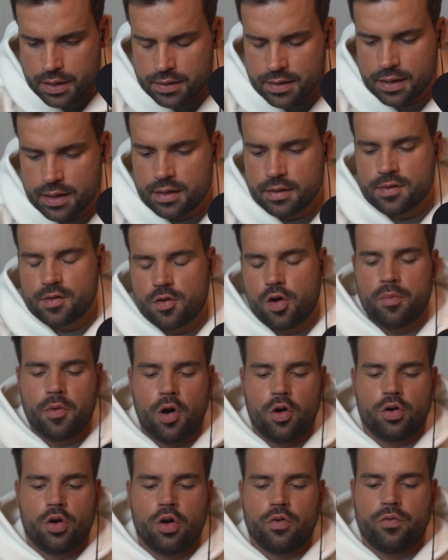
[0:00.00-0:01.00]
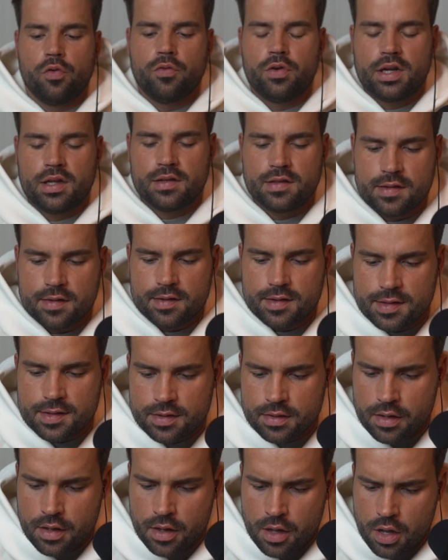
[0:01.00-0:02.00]
Tickets kommen auch noch, wo wir dann
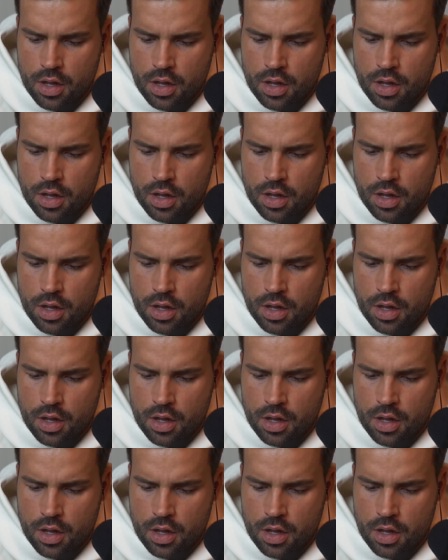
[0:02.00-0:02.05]
sitzen.